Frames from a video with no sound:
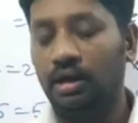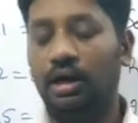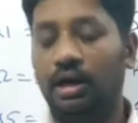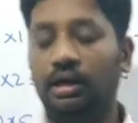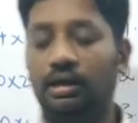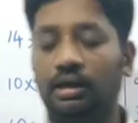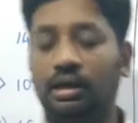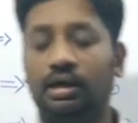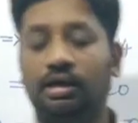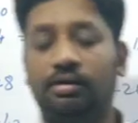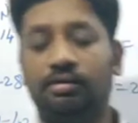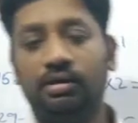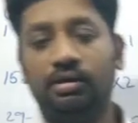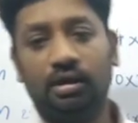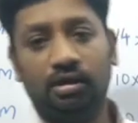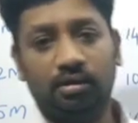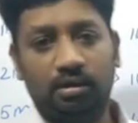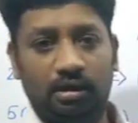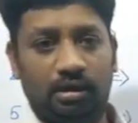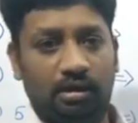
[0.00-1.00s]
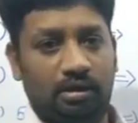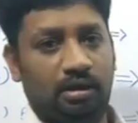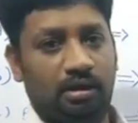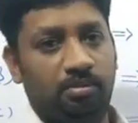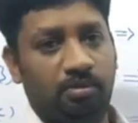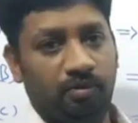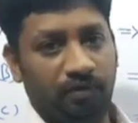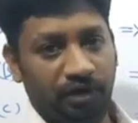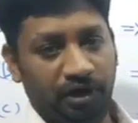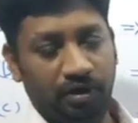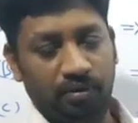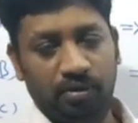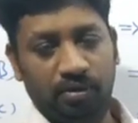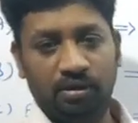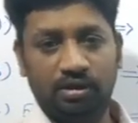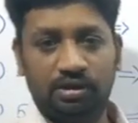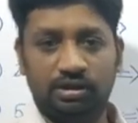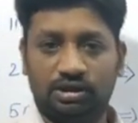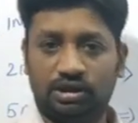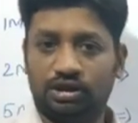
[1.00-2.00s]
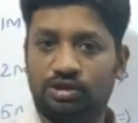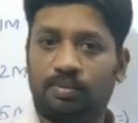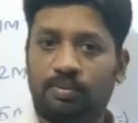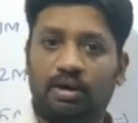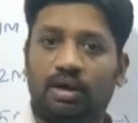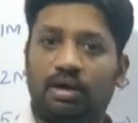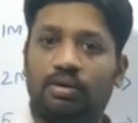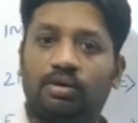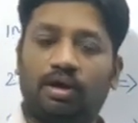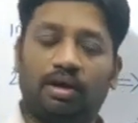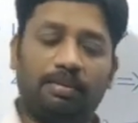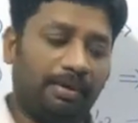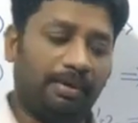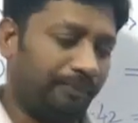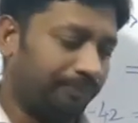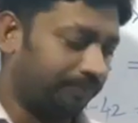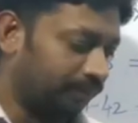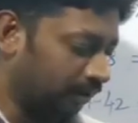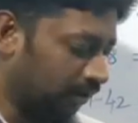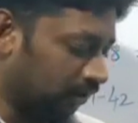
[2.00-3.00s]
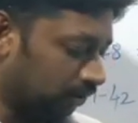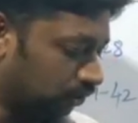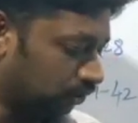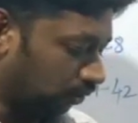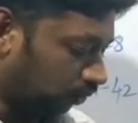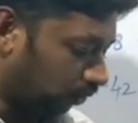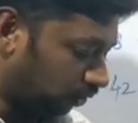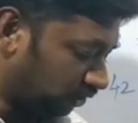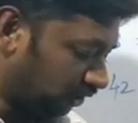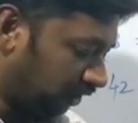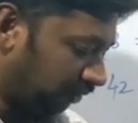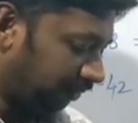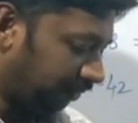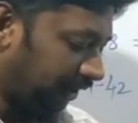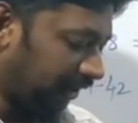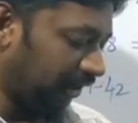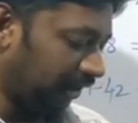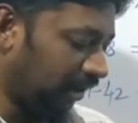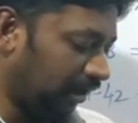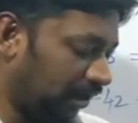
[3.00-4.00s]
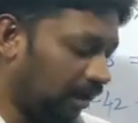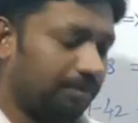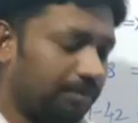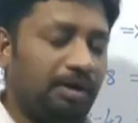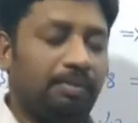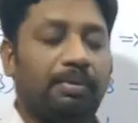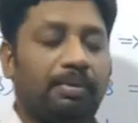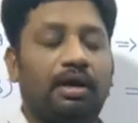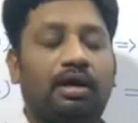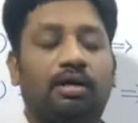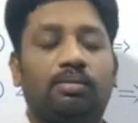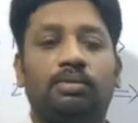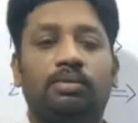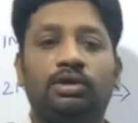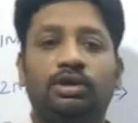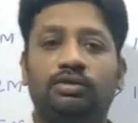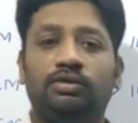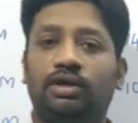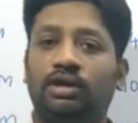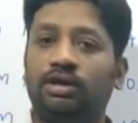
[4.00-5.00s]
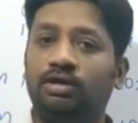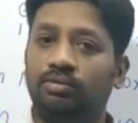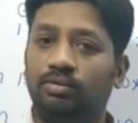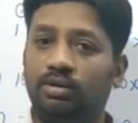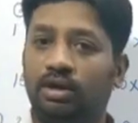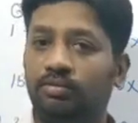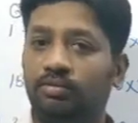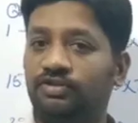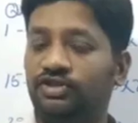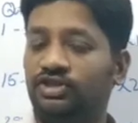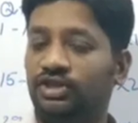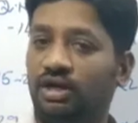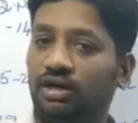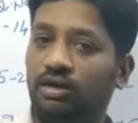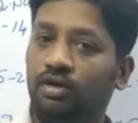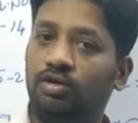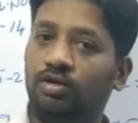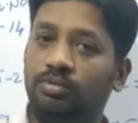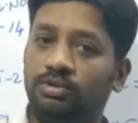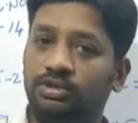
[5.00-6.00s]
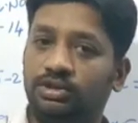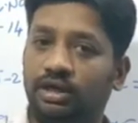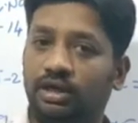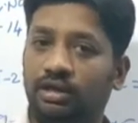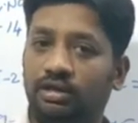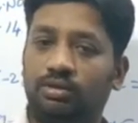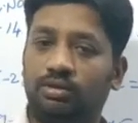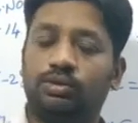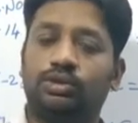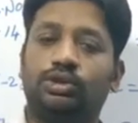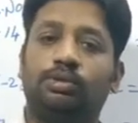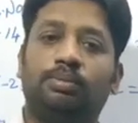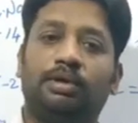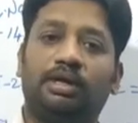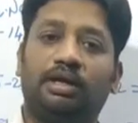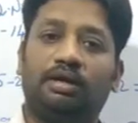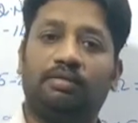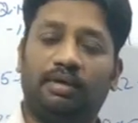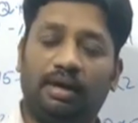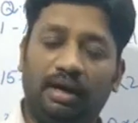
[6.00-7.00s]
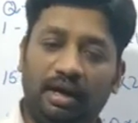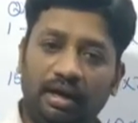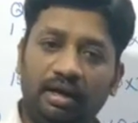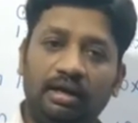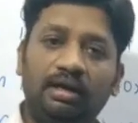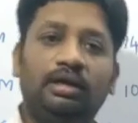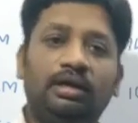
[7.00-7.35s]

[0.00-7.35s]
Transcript: அதுக்காக வந்து அதை நம்ம வீடியோவில் டிஸ்கஸ் பண்ணலாம் ஓகேவா ஸோ கொஸ்டின் பேட்டர்ன் அப்படின்னு பார்க்கும்போது இது வரைக்கும் இன்னும் அஃபிஷியலாக கவர்மெண்ட் சைட்லேருந்து கொஸ்டின் பேட்டர்ன் வரல